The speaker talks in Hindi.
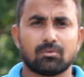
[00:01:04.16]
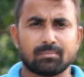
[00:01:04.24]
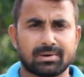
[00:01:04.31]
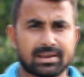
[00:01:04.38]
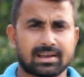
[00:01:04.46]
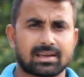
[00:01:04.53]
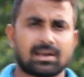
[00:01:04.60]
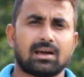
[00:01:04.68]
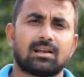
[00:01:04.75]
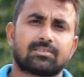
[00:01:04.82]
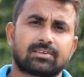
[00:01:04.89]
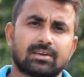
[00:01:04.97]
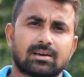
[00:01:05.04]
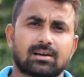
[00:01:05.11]
वो मेरे
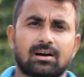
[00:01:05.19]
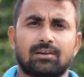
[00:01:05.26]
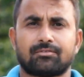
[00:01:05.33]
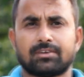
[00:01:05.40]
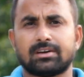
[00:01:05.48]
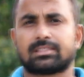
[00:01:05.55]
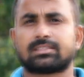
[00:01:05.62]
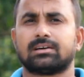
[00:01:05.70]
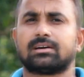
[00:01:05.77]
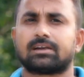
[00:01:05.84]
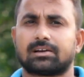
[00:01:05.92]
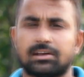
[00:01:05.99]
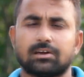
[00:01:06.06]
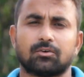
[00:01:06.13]
ख्याल से काफ़ी हद
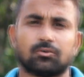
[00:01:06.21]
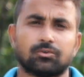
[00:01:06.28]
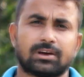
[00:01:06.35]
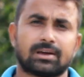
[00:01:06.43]
तक क्लियर हो